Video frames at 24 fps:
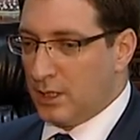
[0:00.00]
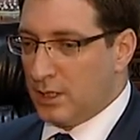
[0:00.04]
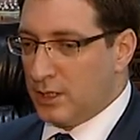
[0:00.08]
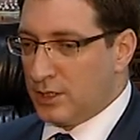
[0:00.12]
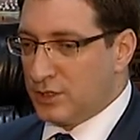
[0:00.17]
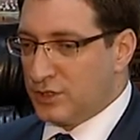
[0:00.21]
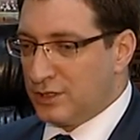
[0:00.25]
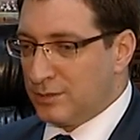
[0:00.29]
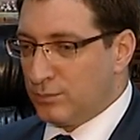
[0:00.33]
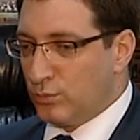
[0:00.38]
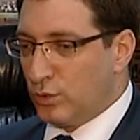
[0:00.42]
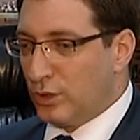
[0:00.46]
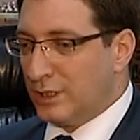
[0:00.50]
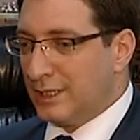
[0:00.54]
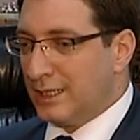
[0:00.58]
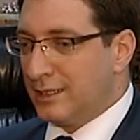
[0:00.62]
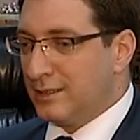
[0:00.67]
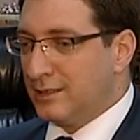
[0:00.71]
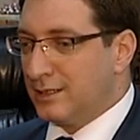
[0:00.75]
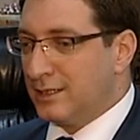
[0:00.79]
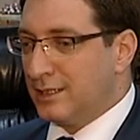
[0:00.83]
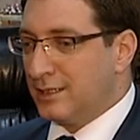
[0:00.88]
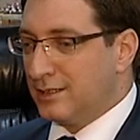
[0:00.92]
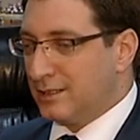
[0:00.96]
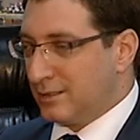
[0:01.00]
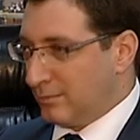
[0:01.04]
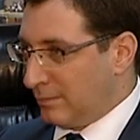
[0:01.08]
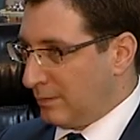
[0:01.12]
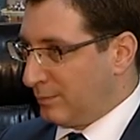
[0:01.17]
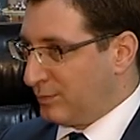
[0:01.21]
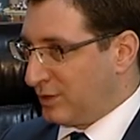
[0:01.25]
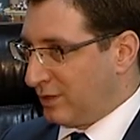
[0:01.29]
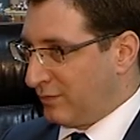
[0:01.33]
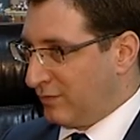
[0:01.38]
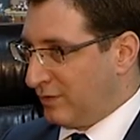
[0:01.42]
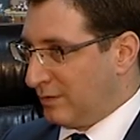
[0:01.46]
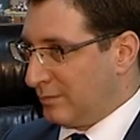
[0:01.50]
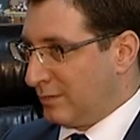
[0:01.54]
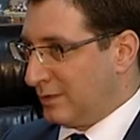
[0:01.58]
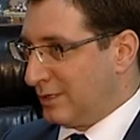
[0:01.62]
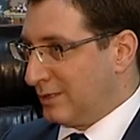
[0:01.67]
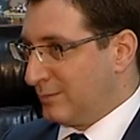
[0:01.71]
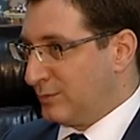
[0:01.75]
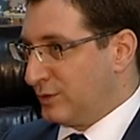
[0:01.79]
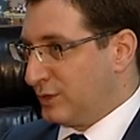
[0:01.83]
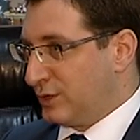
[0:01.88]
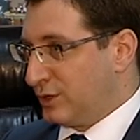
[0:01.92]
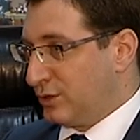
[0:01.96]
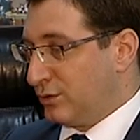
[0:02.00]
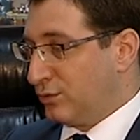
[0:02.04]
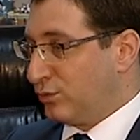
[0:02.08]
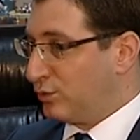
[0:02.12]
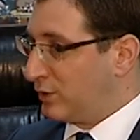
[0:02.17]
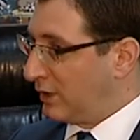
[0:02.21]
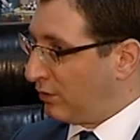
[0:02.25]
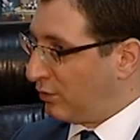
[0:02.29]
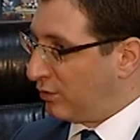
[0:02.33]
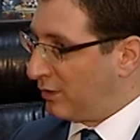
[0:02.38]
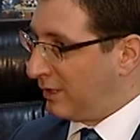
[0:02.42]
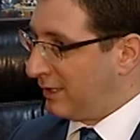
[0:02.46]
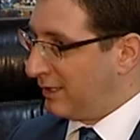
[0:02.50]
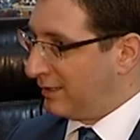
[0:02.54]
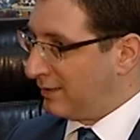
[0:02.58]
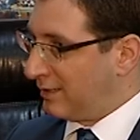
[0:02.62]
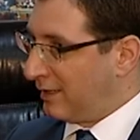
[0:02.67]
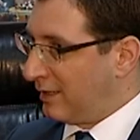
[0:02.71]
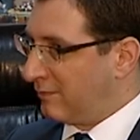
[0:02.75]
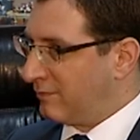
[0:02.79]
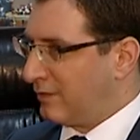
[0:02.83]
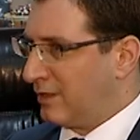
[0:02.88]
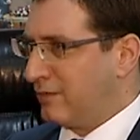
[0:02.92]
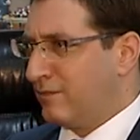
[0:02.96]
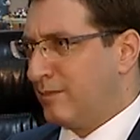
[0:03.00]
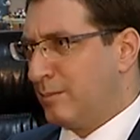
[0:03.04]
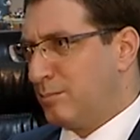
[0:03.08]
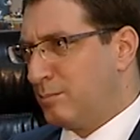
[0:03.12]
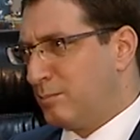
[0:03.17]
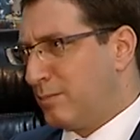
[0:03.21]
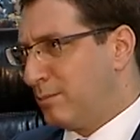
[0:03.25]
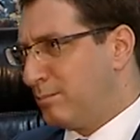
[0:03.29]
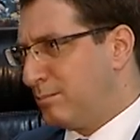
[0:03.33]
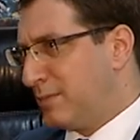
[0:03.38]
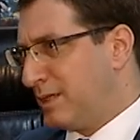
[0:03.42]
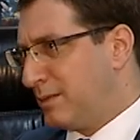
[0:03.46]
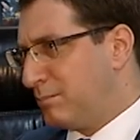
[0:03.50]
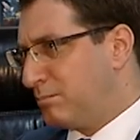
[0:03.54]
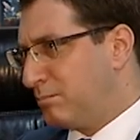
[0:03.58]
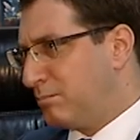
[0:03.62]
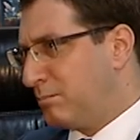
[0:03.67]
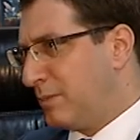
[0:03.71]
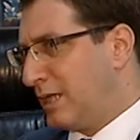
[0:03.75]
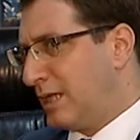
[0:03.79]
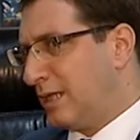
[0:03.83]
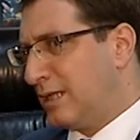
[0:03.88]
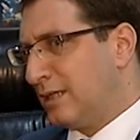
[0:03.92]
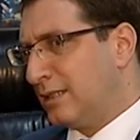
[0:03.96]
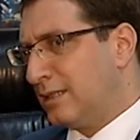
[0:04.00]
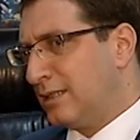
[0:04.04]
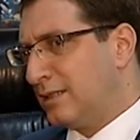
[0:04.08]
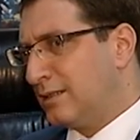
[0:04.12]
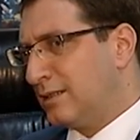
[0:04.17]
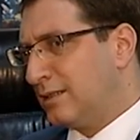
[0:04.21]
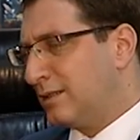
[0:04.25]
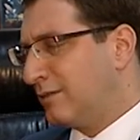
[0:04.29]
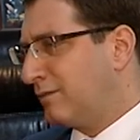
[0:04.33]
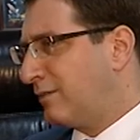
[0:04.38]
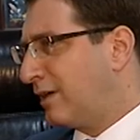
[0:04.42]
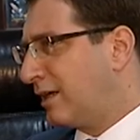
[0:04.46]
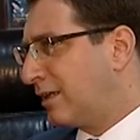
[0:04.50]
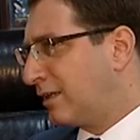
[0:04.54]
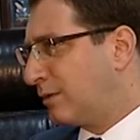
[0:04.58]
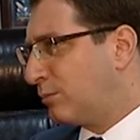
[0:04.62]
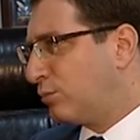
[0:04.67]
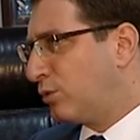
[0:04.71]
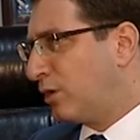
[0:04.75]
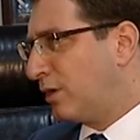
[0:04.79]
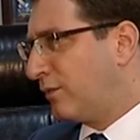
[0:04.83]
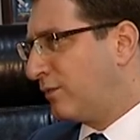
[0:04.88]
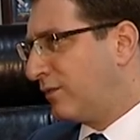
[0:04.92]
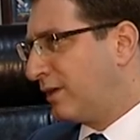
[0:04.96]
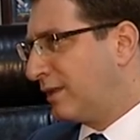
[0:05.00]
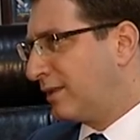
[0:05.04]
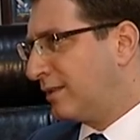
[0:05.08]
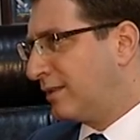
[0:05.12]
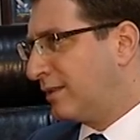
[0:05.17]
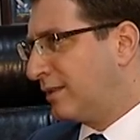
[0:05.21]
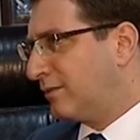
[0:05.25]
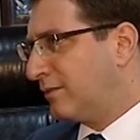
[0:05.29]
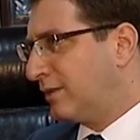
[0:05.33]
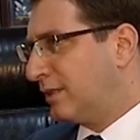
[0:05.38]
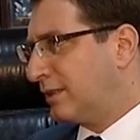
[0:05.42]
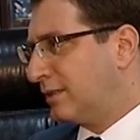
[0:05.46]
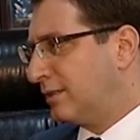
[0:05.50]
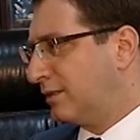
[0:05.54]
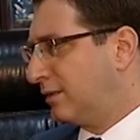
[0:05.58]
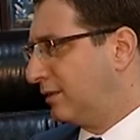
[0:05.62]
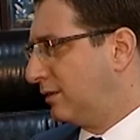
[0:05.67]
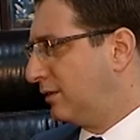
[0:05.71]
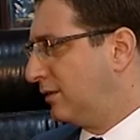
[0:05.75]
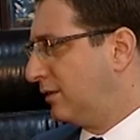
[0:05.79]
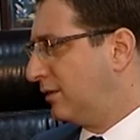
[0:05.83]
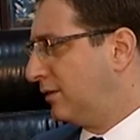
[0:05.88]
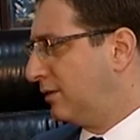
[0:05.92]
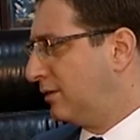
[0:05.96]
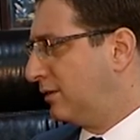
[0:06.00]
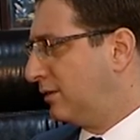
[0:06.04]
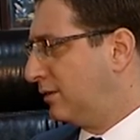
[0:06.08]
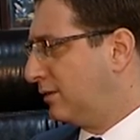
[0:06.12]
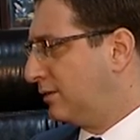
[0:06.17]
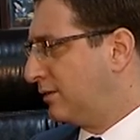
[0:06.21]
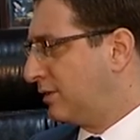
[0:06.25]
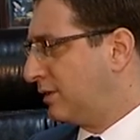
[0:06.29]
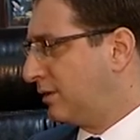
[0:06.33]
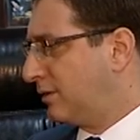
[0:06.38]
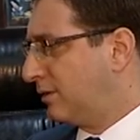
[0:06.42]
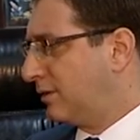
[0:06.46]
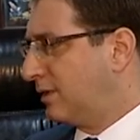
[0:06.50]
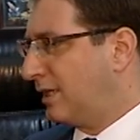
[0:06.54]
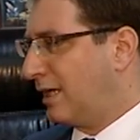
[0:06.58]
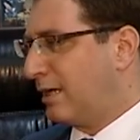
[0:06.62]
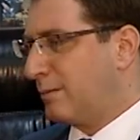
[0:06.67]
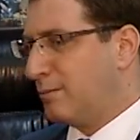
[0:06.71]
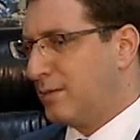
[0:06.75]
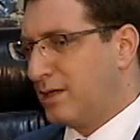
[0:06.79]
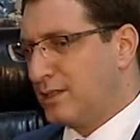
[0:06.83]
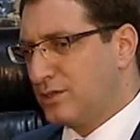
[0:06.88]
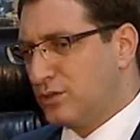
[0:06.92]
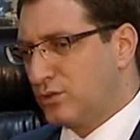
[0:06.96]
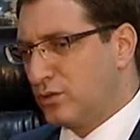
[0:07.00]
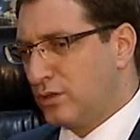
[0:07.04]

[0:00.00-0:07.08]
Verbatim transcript: Şimdi bu alanda yatırım yapacak firmalarımız için güzel kolaylıklar var. Be- belli alanlarda vergi muafiyetleri var. Hı E, işte diğer bazı